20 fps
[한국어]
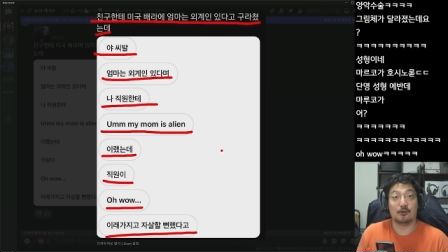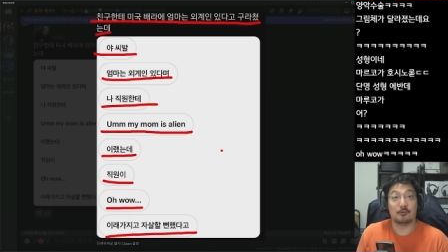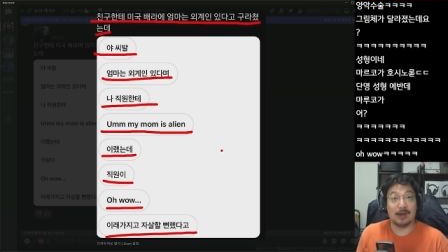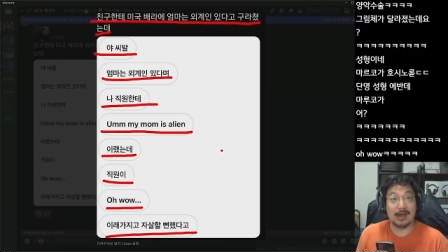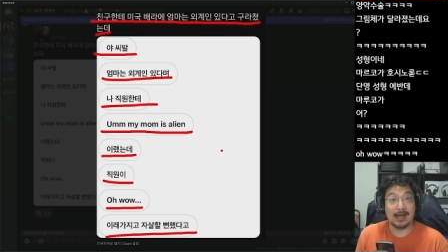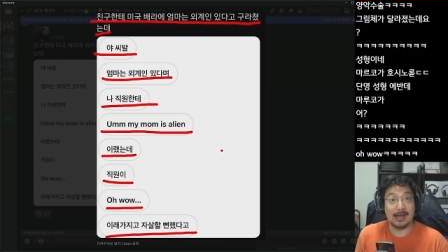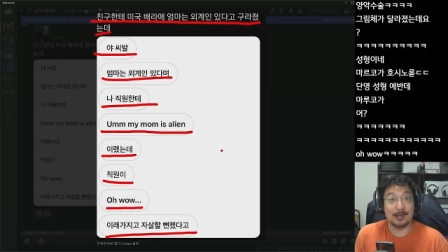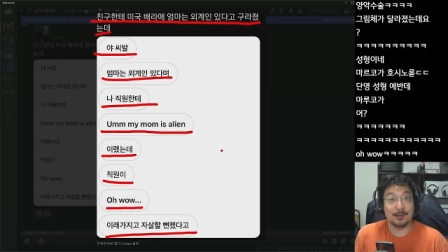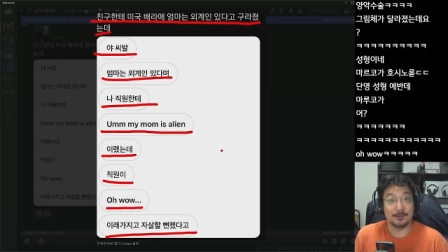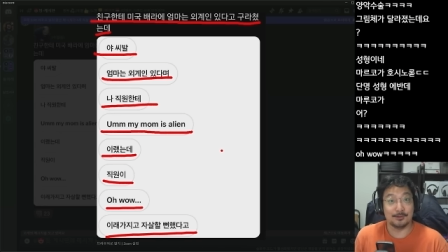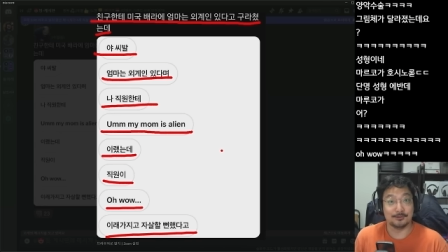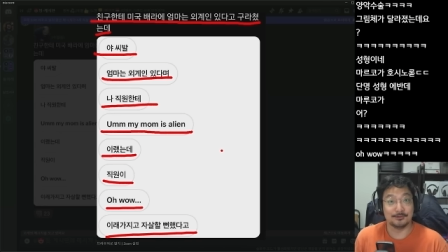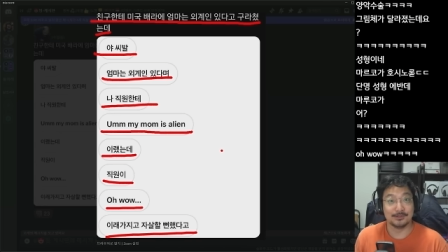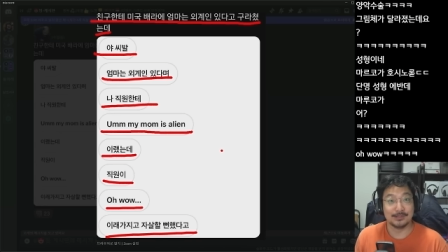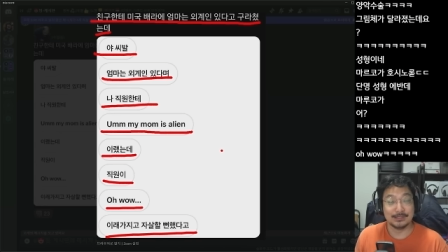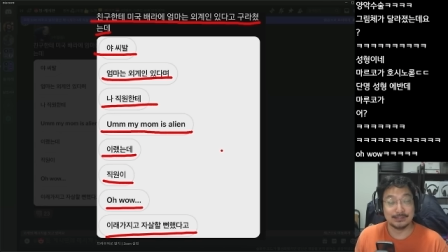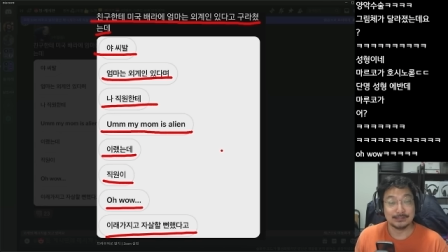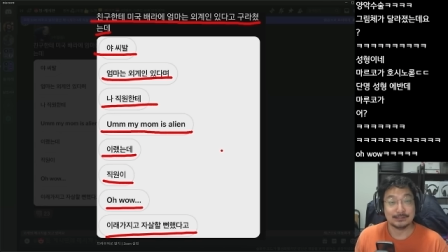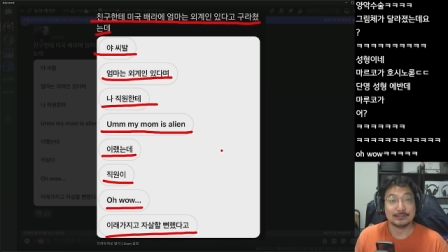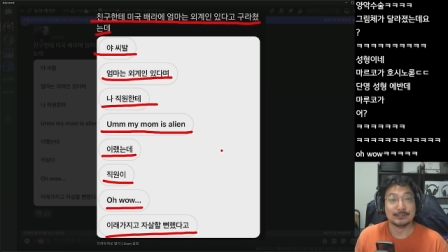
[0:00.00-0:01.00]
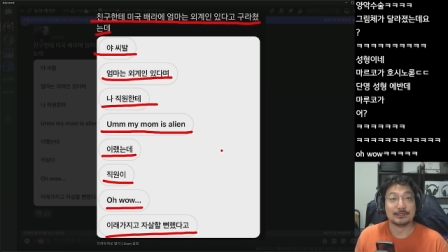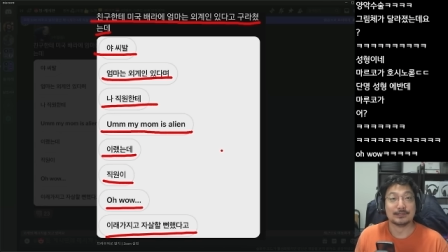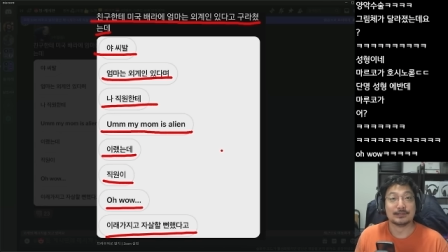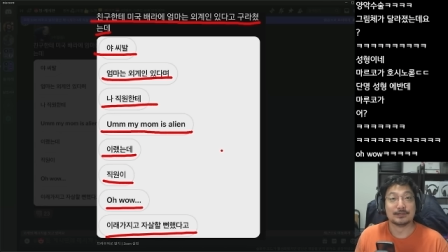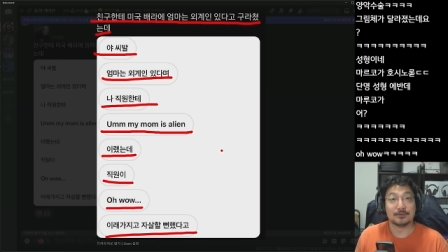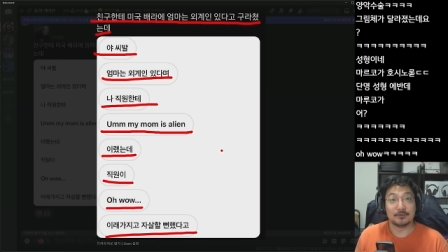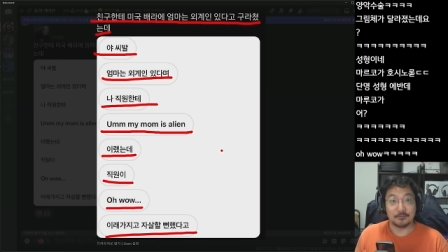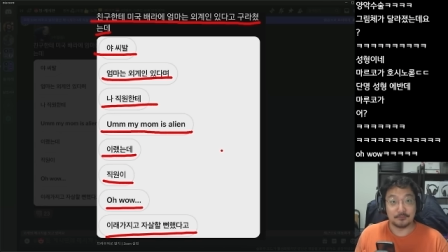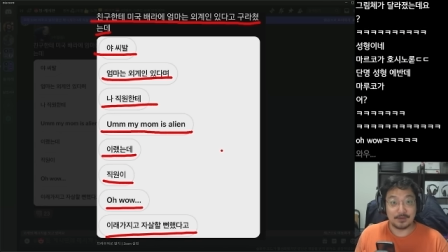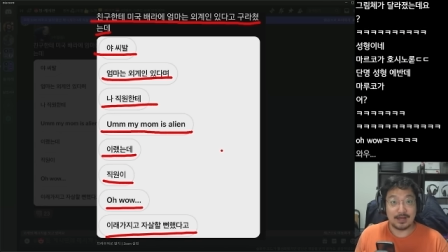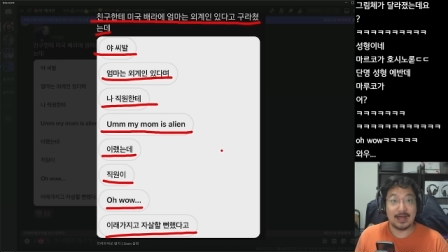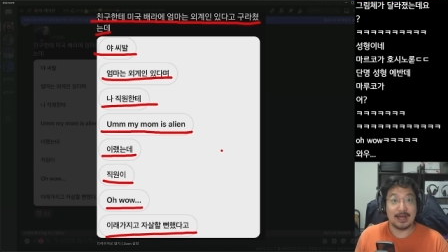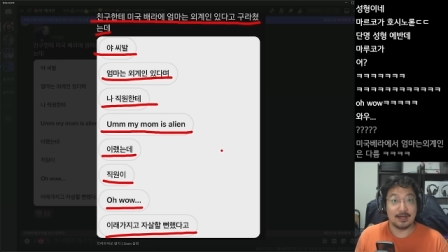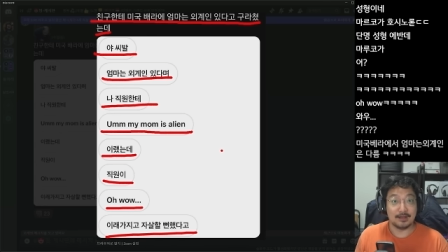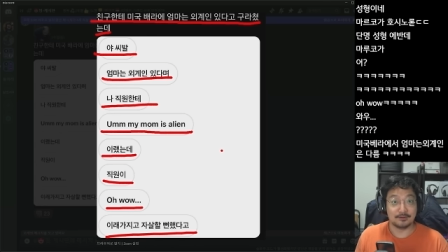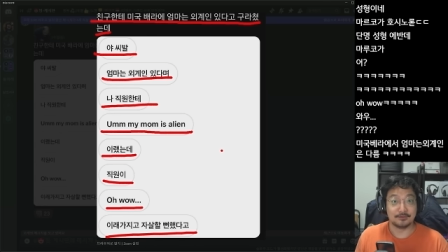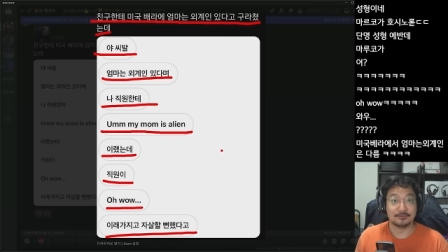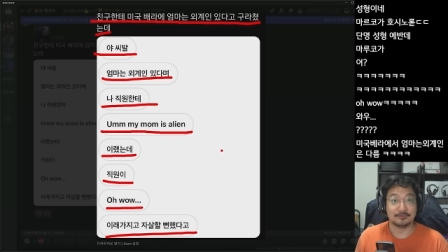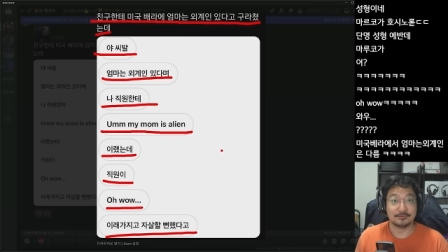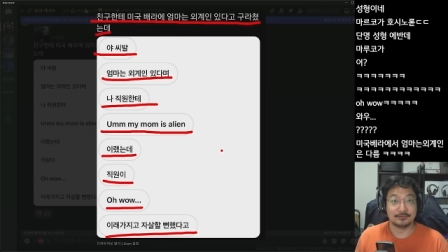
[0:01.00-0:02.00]
와우. 오,
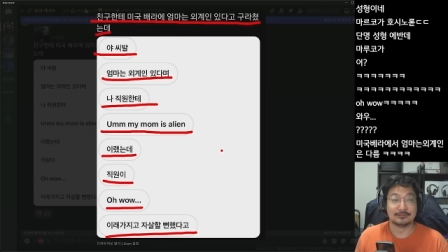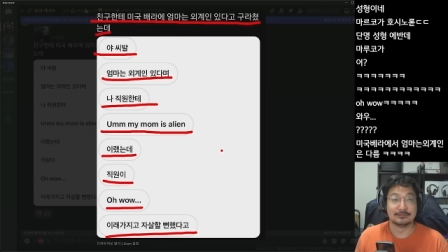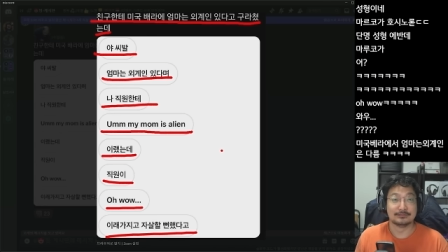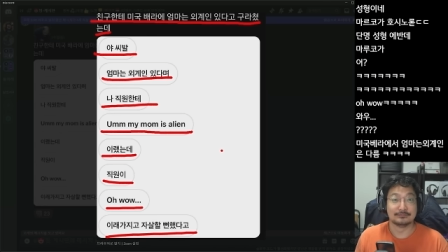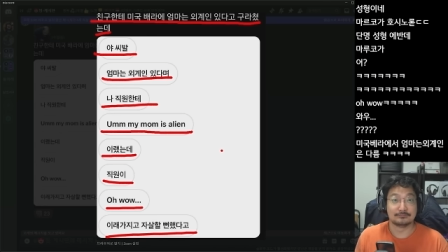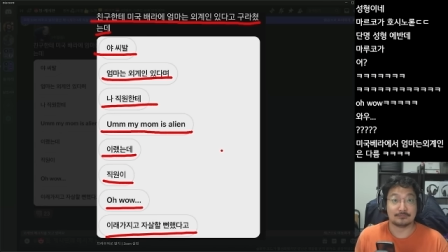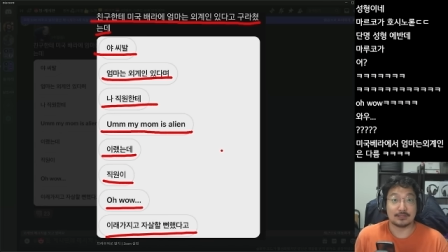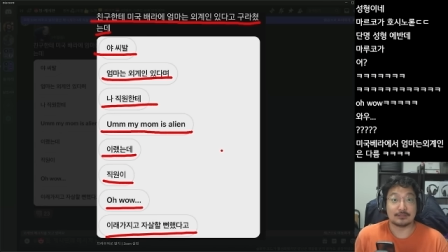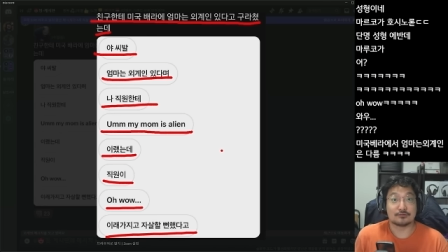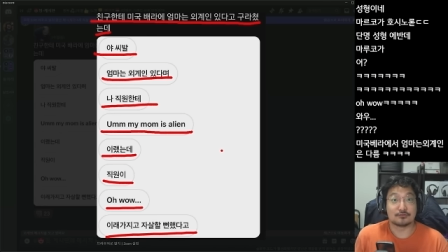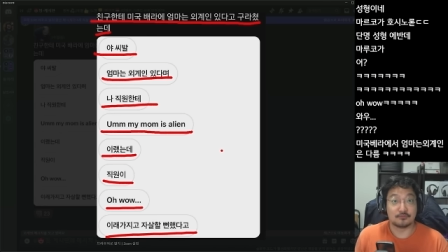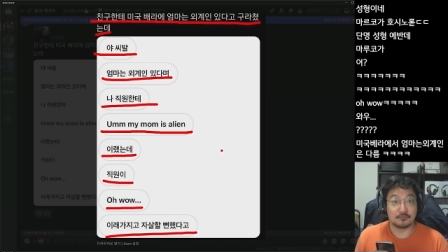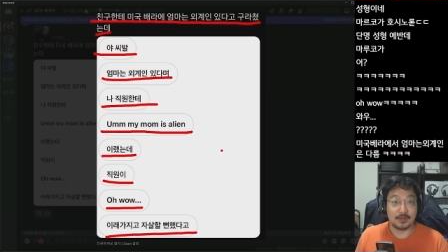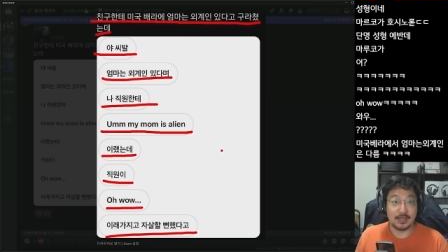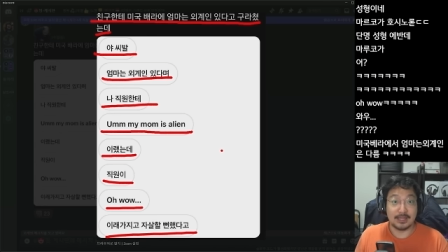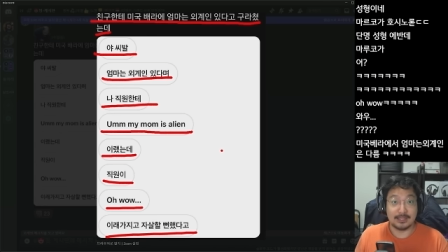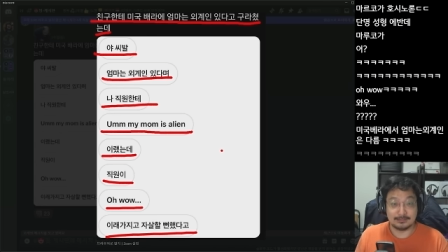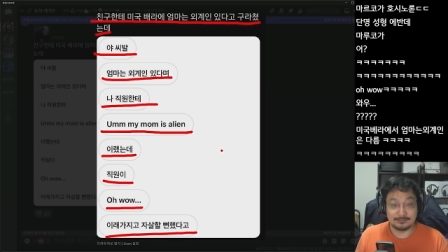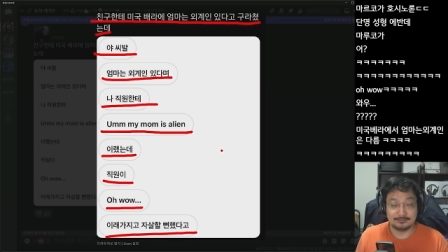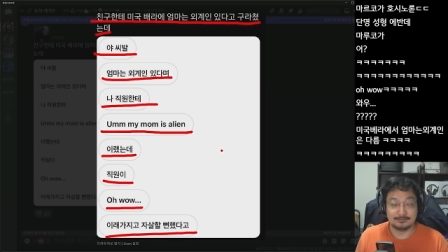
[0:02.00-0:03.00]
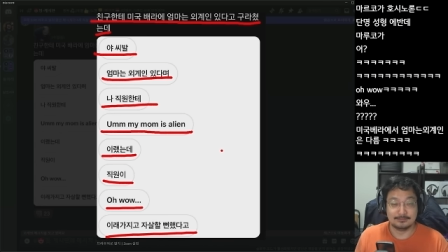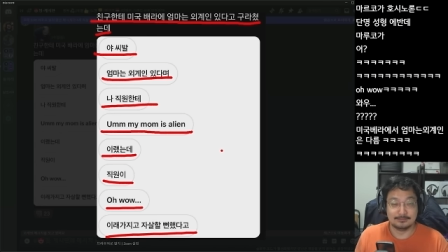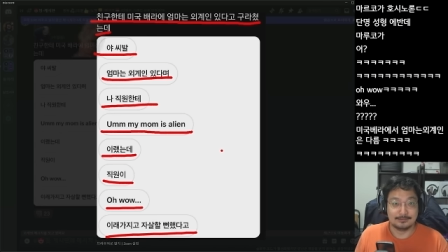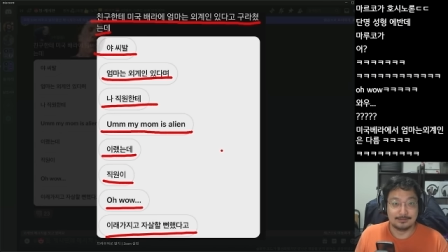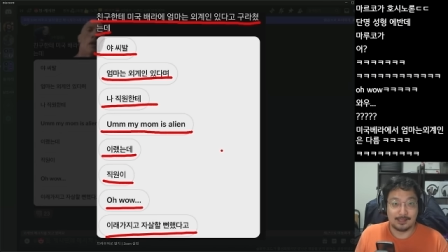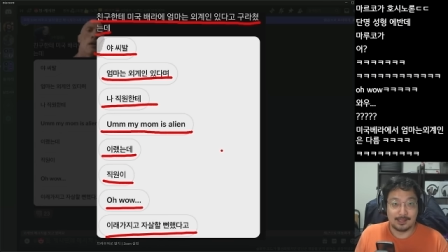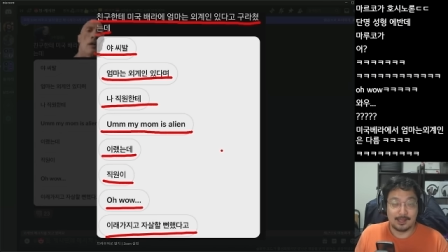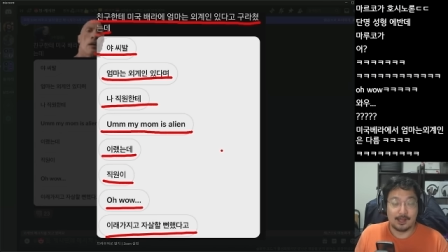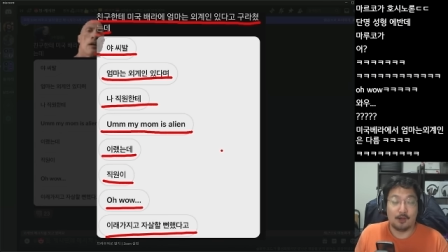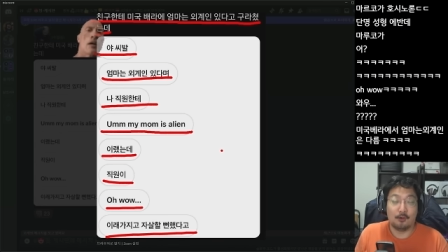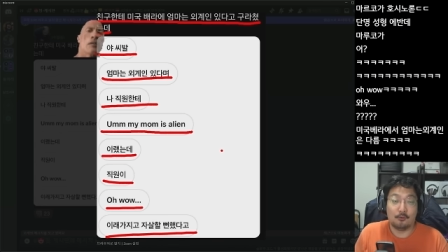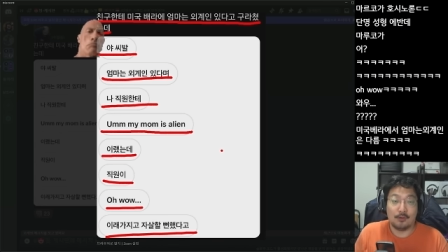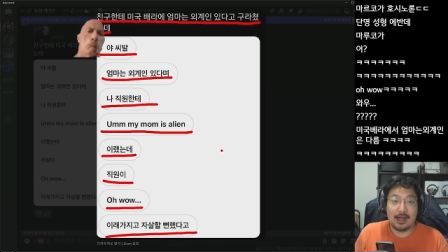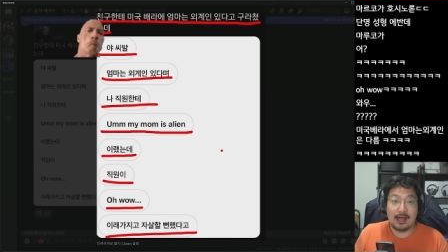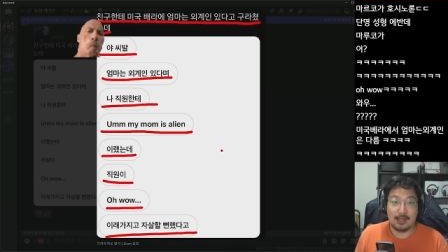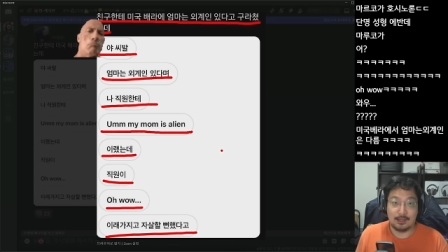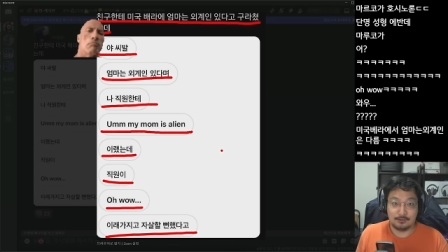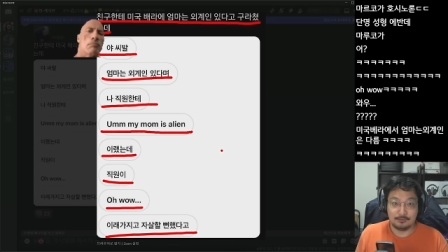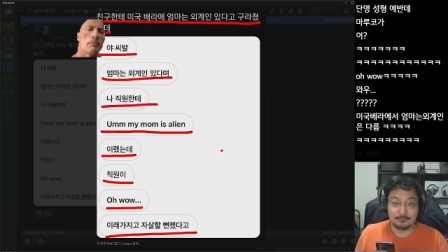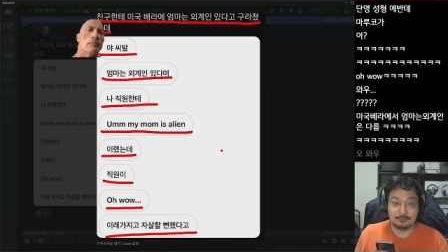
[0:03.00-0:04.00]
와우. That's great. 오,
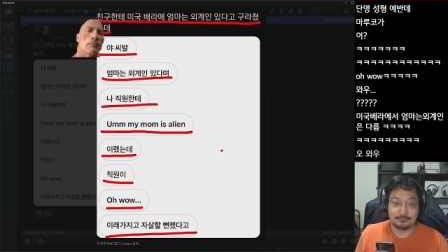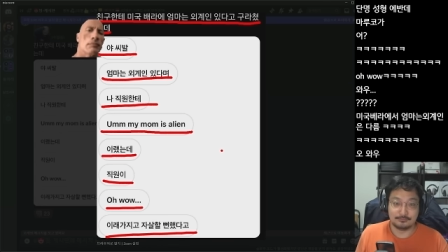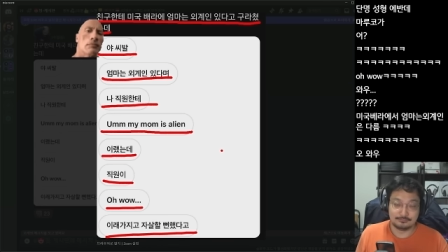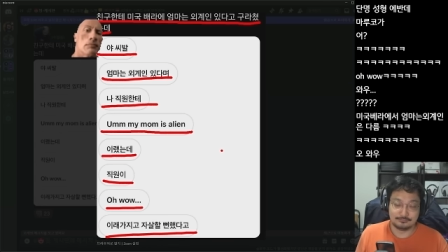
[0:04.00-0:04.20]
와우.